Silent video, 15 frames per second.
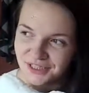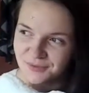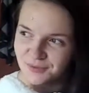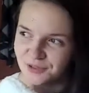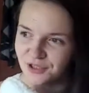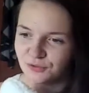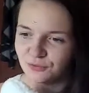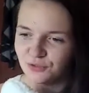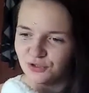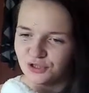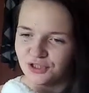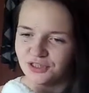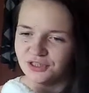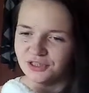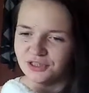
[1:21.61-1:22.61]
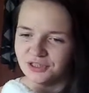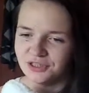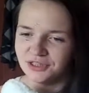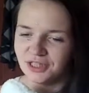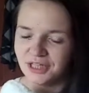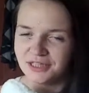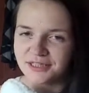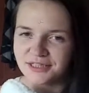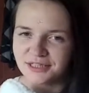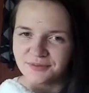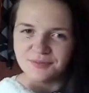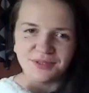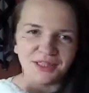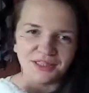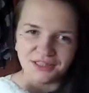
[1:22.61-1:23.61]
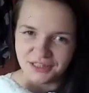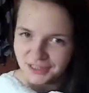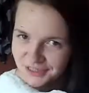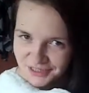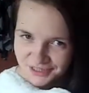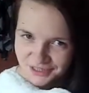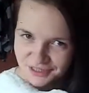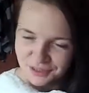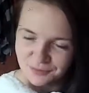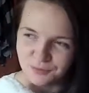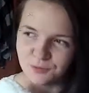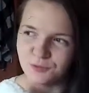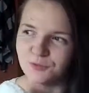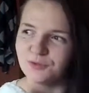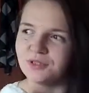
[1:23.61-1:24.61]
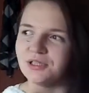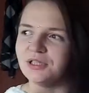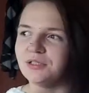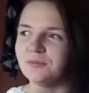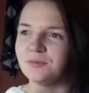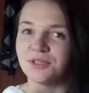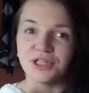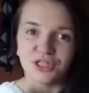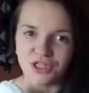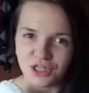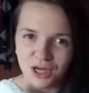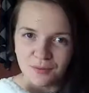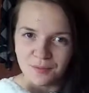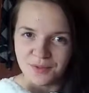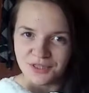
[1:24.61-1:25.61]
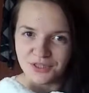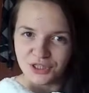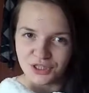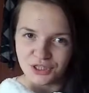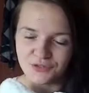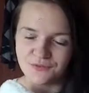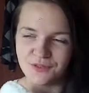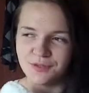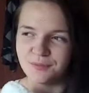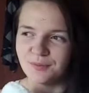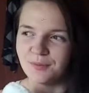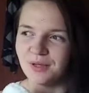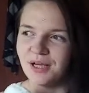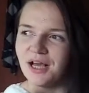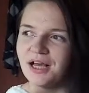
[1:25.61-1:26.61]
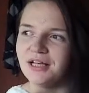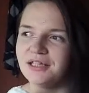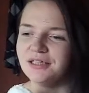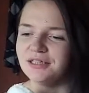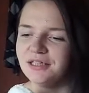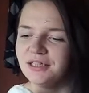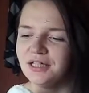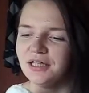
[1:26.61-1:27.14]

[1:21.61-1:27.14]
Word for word: меня учили и танцам, и английскому, и менеджера поддерживали, помогали.